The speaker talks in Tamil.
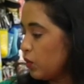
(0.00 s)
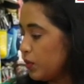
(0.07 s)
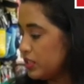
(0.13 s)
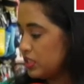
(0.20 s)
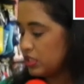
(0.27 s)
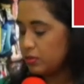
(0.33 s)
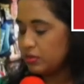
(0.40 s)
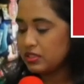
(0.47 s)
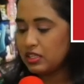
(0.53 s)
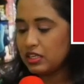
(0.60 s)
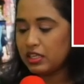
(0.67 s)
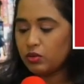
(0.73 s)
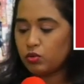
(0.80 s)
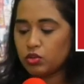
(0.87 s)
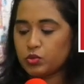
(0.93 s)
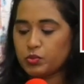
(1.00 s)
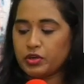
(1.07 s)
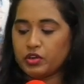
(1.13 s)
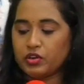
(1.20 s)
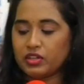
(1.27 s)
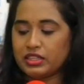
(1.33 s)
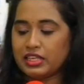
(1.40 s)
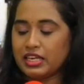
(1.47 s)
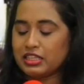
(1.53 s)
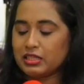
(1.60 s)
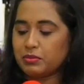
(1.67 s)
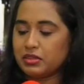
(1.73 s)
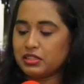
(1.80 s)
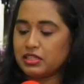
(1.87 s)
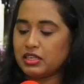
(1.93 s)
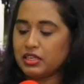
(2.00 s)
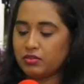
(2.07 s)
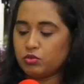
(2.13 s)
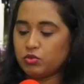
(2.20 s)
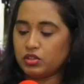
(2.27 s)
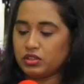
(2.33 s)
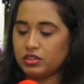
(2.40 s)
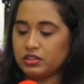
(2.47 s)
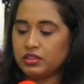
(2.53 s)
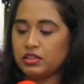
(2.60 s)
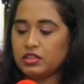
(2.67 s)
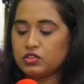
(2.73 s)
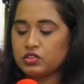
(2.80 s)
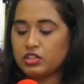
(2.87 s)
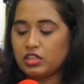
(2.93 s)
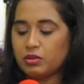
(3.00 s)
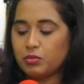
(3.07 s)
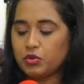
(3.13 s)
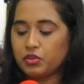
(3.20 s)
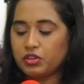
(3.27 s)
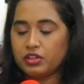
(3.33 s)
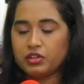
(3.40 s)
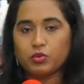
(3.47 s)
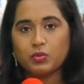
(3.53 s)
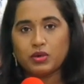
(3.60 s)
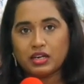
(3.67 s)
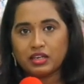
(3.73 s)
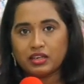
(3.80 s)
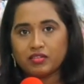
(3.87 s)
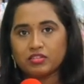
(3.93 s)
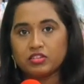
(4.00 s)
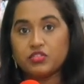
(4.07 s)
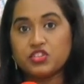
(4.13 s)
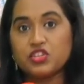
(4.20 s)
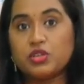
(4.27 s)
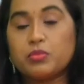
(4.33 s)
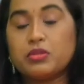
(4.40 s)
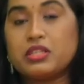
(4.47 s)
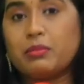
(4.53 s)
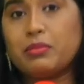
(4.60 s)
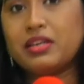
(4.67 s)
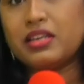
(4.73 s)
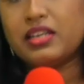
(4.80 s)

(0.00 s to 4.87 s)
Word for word: வெஜிடபிள்ஸ்லாம் நீங்கள் வாஷ் பண்ணணும் அதுக்கேற்ற மாதிரியாகவும் இருக்குது ஸோ இதில் போட்டு நீங்கள் ரொம்ப அழகாக வந்து வெஜிடபிள்ஸ் அப்படியே